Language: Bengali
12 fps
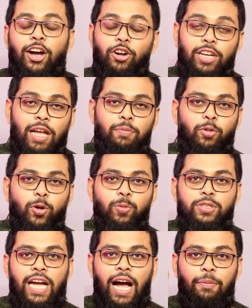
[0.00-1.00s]
তাহলে আমি
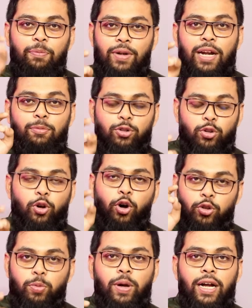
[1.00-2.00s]
বলবো যে আপনার মতো
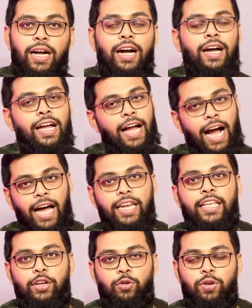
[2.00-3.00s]
হতভাগা
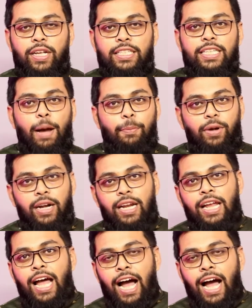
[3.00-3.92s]
আর কেউ নেই যে আপনার